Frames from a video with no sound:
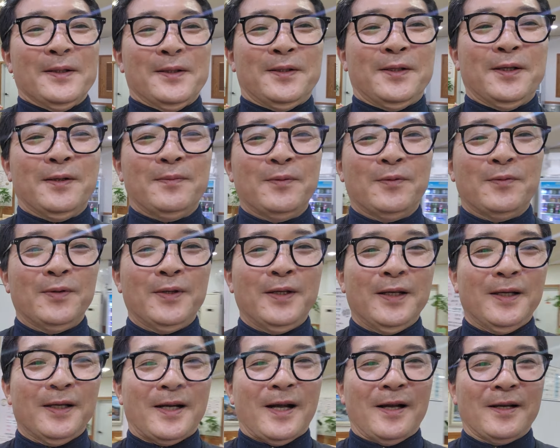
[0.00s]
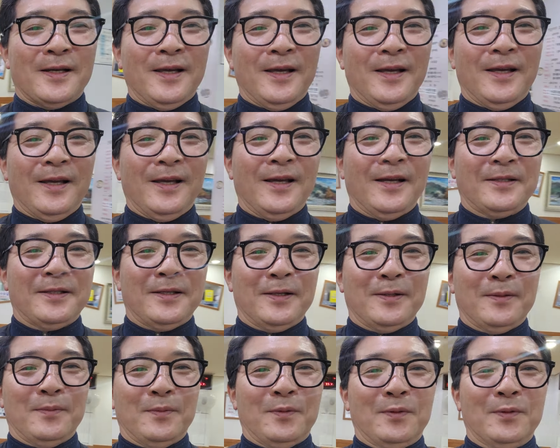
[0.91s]
지금 우리 가게에
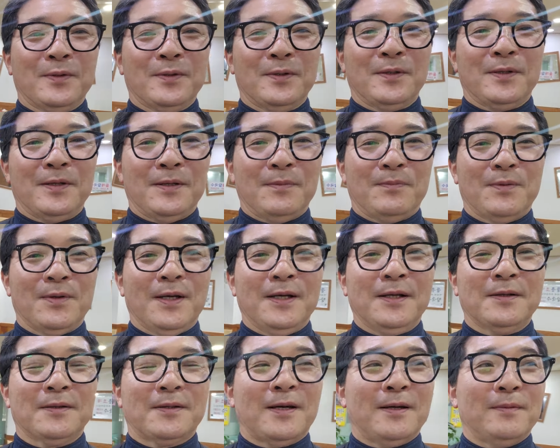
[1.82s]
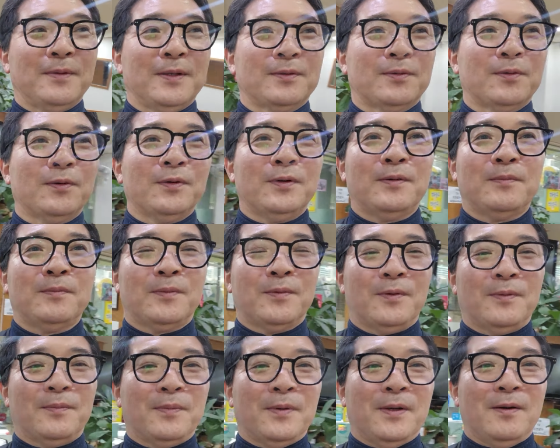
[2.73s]
지금 오늘 브레이크 타임에
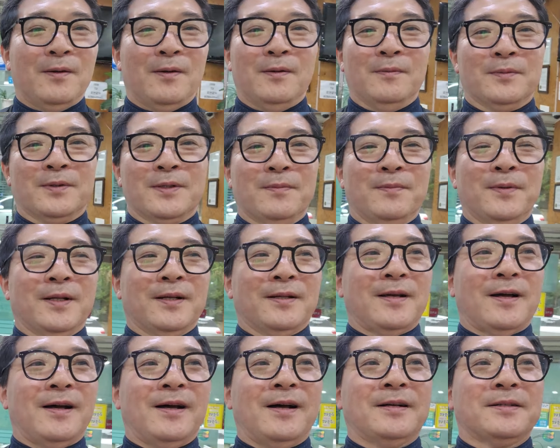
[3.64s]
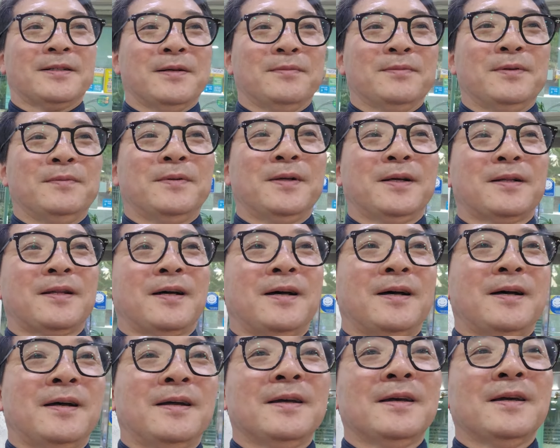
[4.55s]
손님도 별로 없습니다. 다 점심때
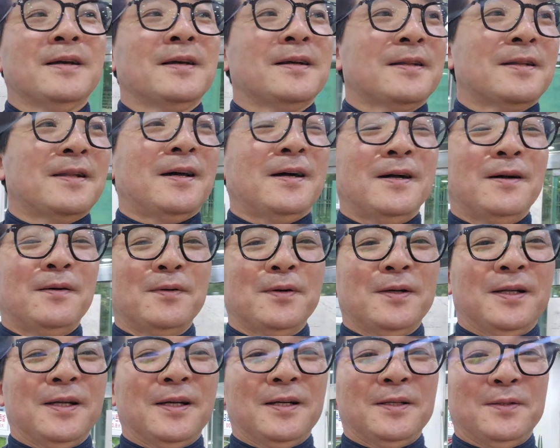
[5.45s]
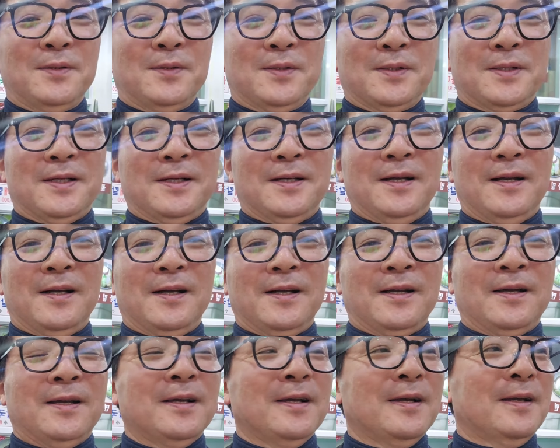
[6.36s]
다 나가고 이래가지고
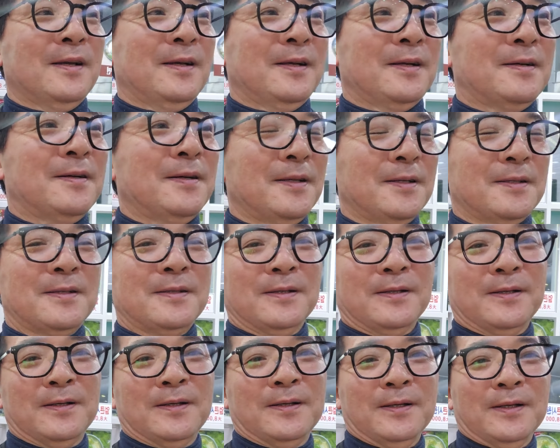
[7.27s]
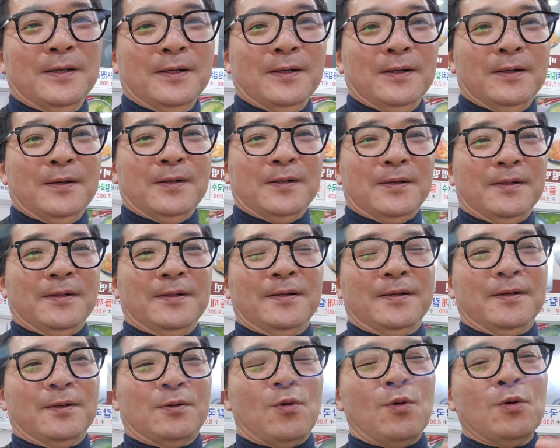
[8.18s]
제가 그래서
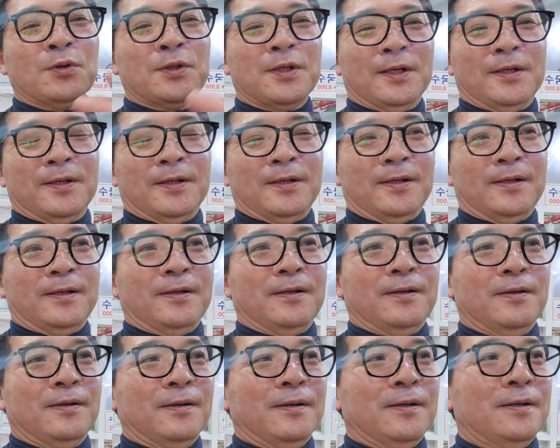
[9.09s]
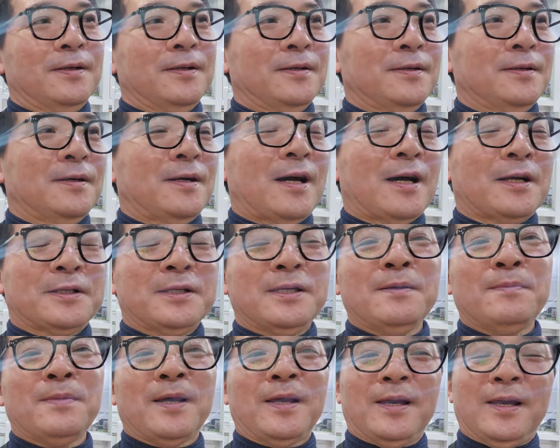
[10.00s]
그 공정을
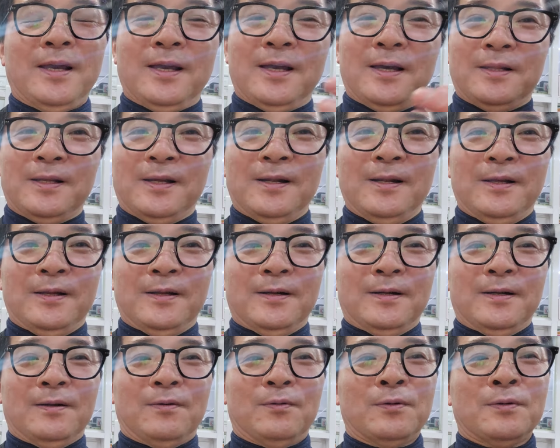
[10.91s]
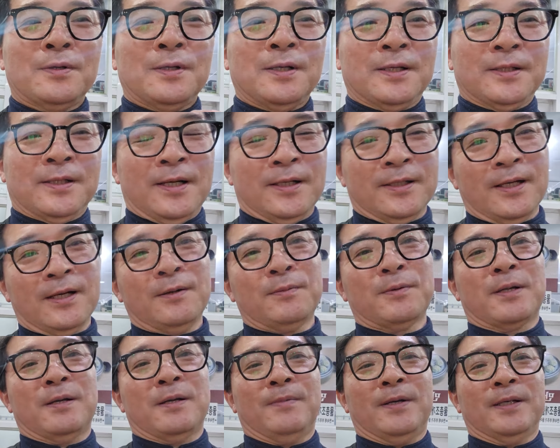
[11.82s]
아침에 해야 될 일을 오늘 영상
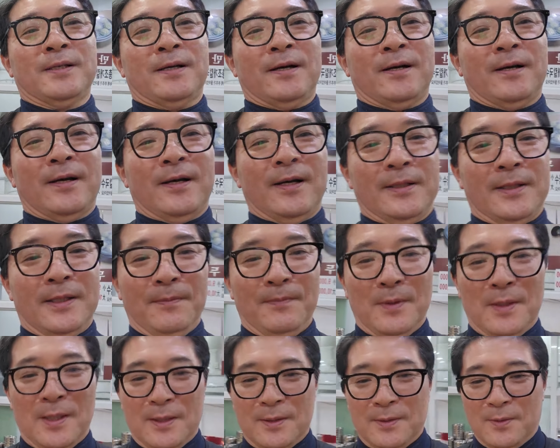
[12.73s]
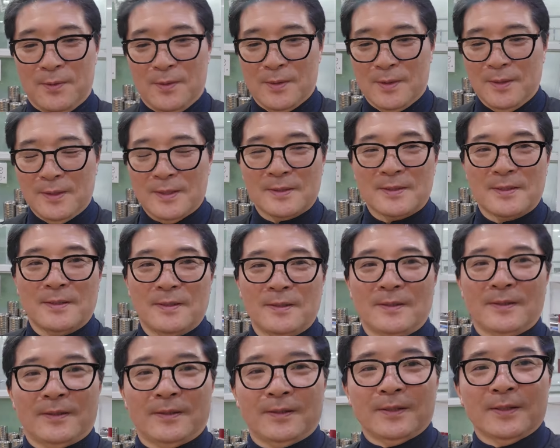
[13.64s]
작업을 한번 하자 싶어가지고 그래서
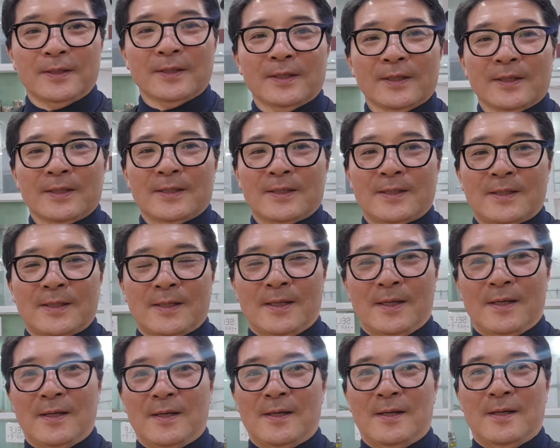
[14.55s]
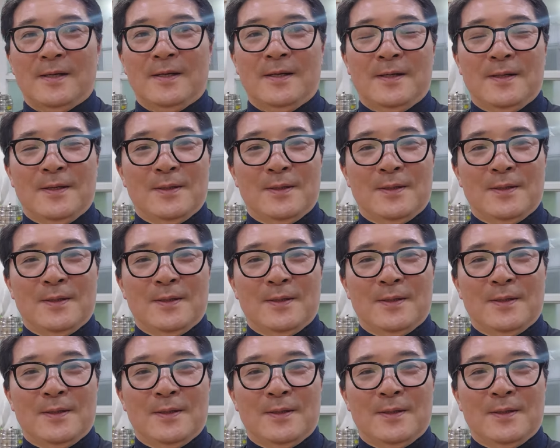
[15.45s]
제가